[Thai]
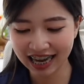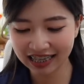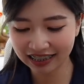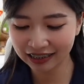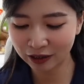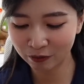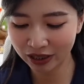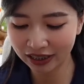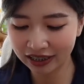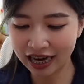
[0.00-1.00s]
อันนี้ก็คือ
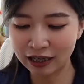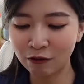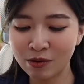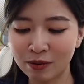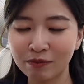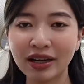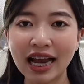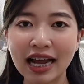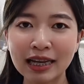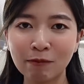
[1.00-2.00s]
เป็นหนึ่งอย่างที่ฟิล์มแบบไม่
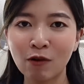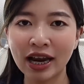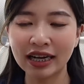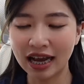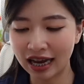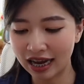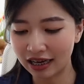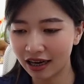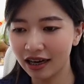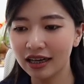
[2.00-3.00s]
กล้าหนีบไว้นะคะ
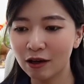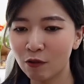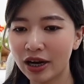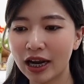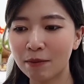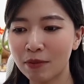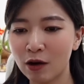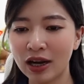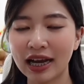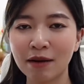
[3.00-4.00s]
ก็ไว้ในกระ
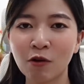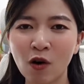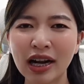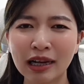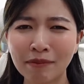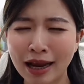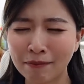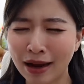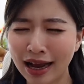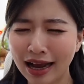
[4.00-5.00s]
เป๋าละกันเพราะว่าเนี้ยแพ
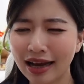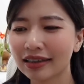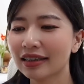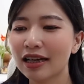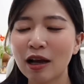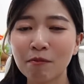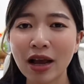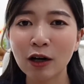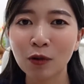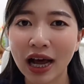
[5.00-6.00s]
งมาก
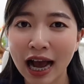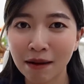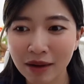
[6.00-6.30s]
แม่รู้ราคา